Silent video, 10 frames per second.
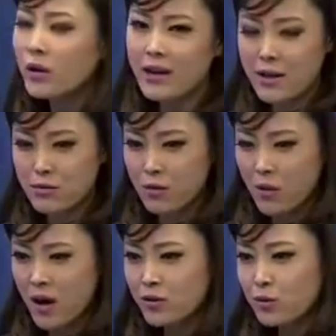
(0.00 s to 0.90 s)
的感觉，
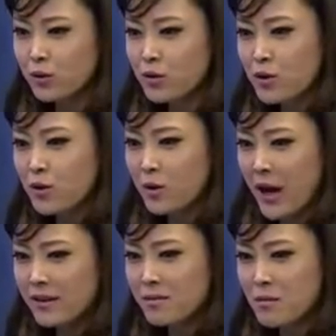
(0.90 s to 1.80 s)
我二十出头的时候
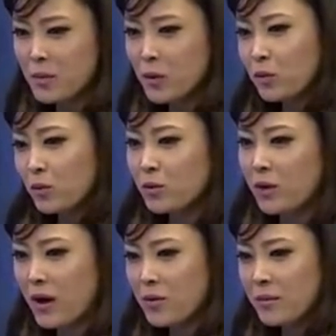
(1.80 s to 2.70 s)
还挺懵懵懂
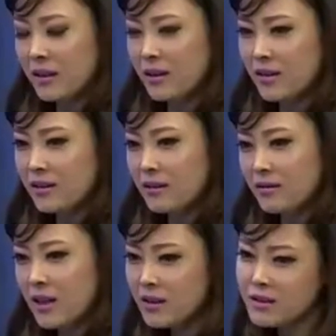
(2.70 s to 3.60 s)
懂，然后每天
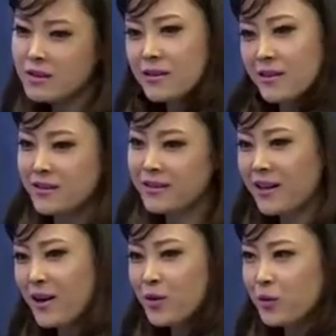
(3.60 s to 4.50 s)
挺劲儿劲儿的，
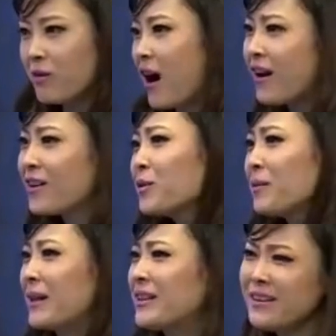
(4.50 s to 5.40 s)
然后玩儿，
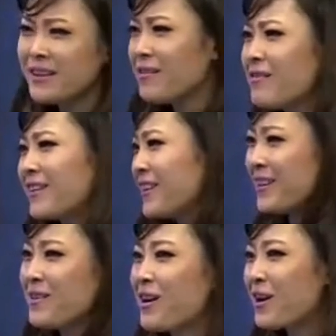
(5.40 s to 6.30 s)
对吧？天天玩，
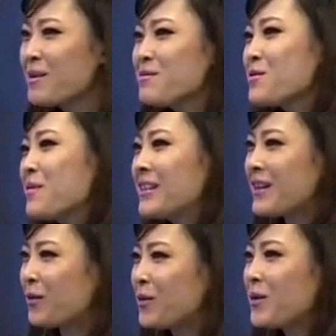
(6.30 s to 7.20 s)
天天玩，根本就没
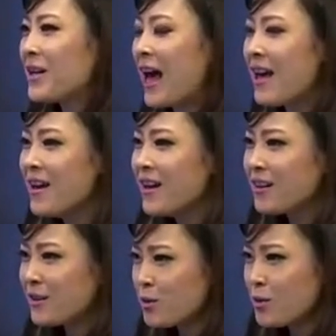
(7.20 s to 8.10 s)
想过未来。
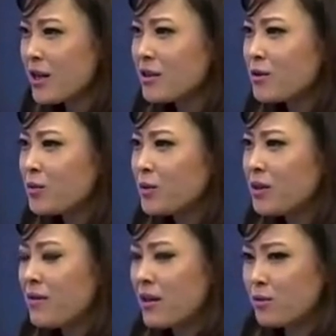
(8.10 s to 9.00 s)
可是坐在这儿，吴
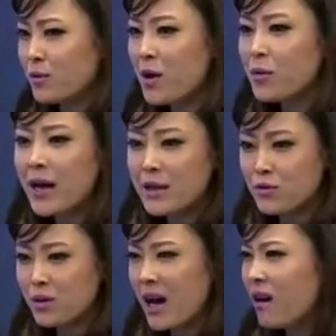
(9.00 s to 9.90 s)
亦凡总让我感
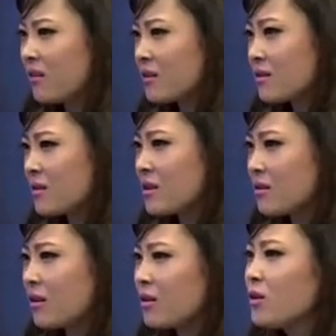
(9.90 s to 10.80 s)
觉他好像
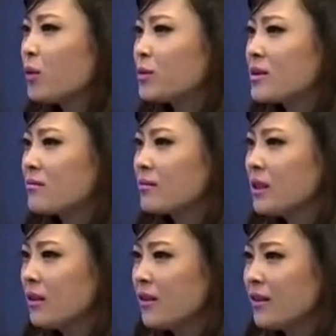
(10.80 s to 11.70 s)
很有，
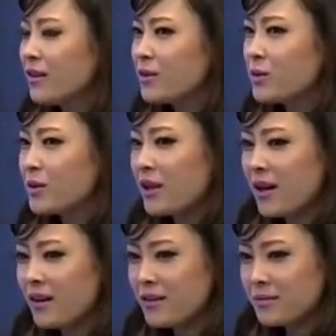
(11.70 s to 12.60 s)
就是
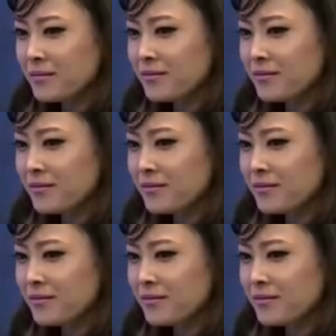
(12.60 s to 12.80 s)
他